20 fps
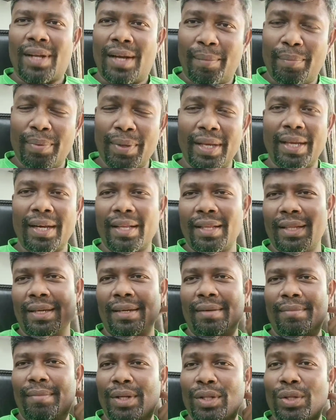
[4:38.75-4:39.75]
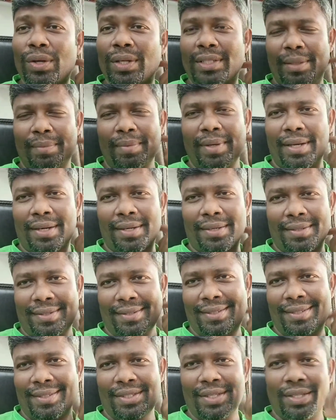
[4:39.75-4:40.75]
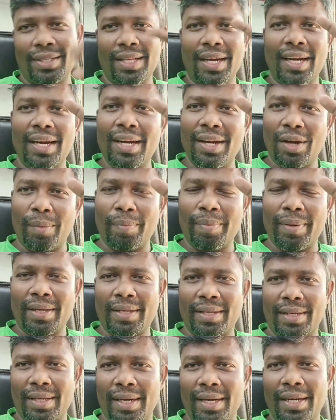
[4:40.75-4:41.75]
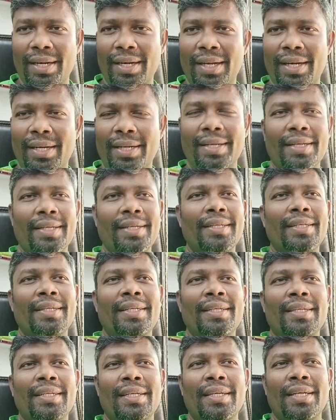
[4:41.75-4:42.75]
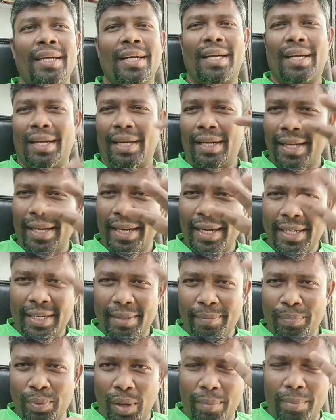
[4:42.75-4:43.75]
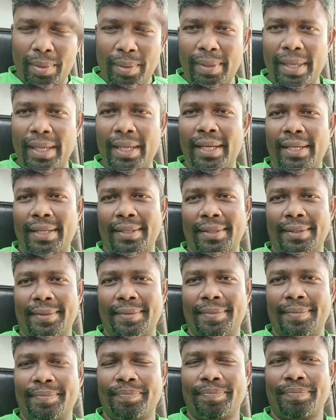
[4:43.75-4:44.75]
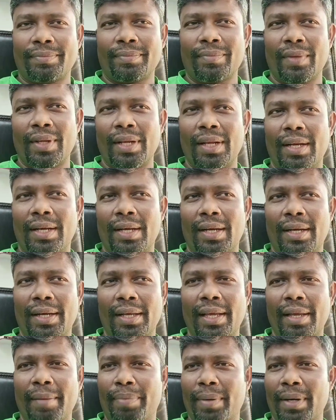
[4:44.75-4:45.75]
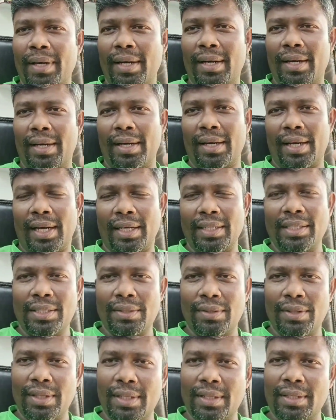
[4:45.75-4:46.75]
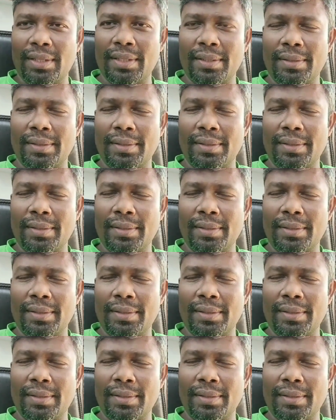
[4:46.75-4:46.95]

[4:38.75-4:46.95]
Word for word: அப்படிங்கிறது தான் மதுரை செமினார் ஸோ அந்த ரெண்டு டாபிக் ரெண்டு டேட் டேட்டு ப்ராபப்ளி ஏப்ரல் அஞ்சு வந்து